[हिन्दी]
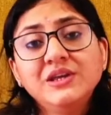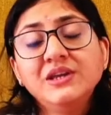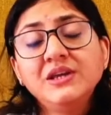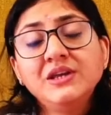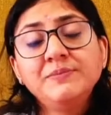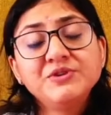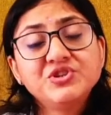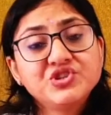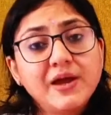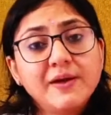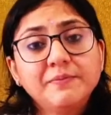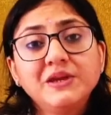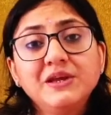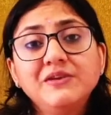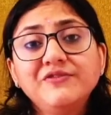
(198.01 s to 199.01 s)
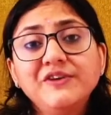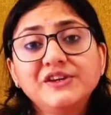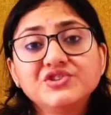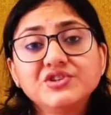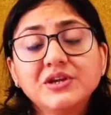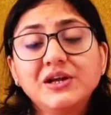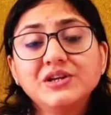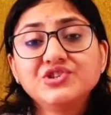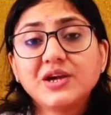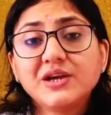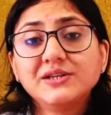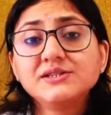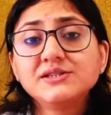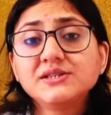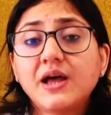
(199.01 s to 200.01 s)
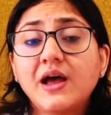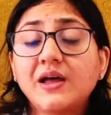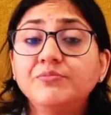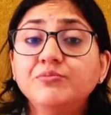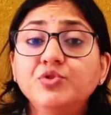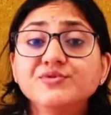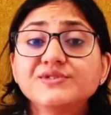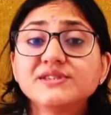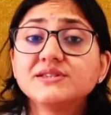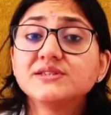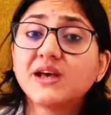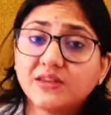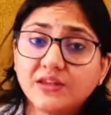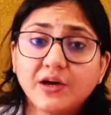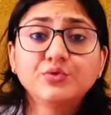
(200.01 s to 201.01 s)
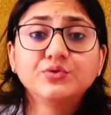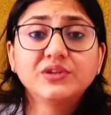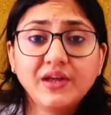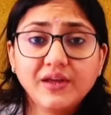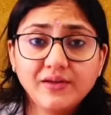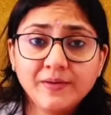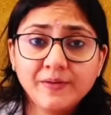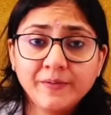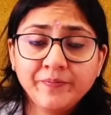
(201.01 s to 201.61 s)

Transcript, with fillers: की पेशाब की इन्फेक्शन का चांस आदमियों से ज़्यादा होता है